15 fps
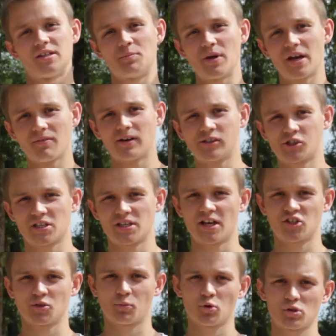Теперь ваша
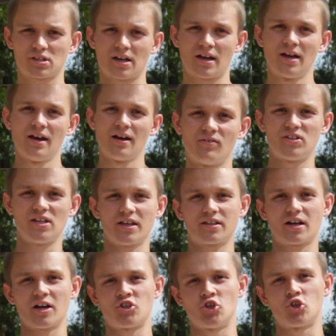задача просто взять
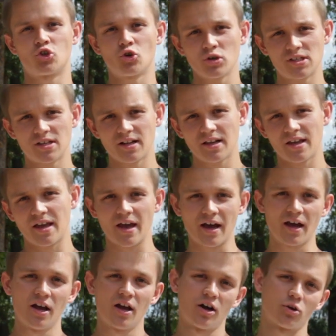кач еще сильнее,